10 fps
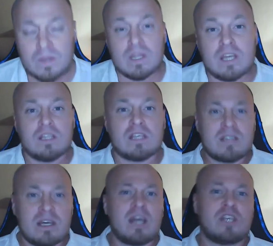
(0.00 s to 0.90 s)
на
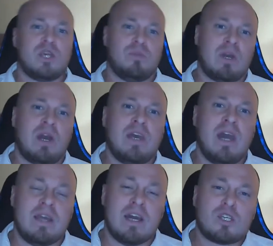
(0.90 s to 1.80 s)
настоящее
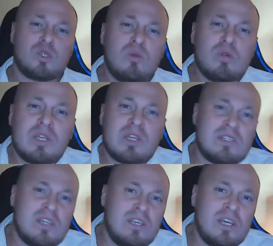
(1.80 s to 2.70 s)
покаяние. А что вот это
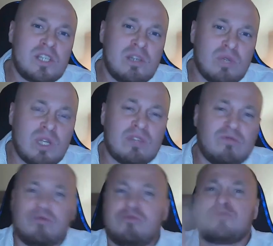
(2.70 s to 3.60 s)
сидишь и вот это
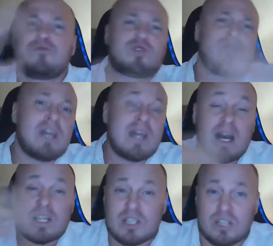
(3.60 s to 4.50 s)
в своей
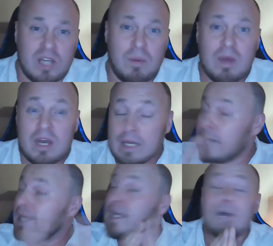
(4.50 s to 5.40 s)
каше ты там?
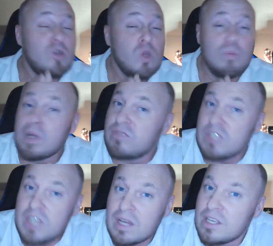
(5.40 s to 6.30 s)
Я не говорю про
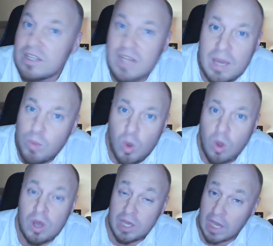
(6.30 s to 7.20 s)
всех, не дай
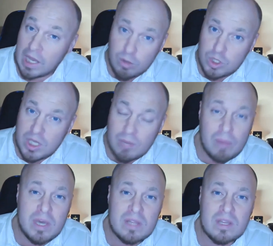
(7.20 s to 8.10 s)
бог. Я говорю те
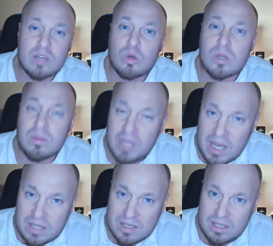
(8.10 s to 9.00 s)
моменты, которые
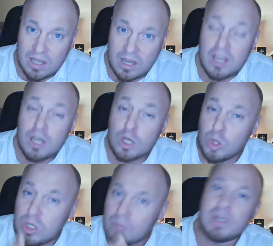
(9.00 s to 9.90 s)
меня задели.
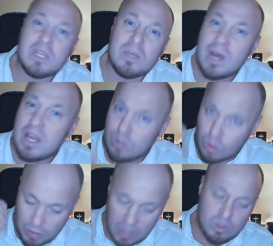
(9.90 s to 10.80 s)
Кто это понимает,
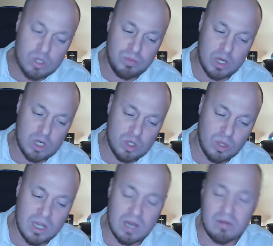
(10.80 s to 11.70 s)
он поймет, про что
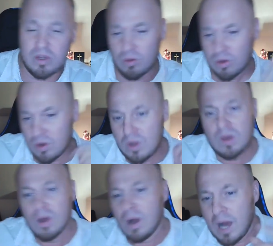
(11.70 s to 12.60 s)
я говорю.
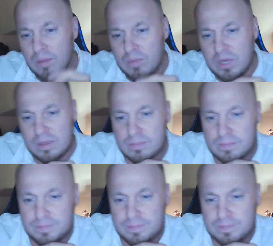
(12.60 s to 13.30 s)
Аминь.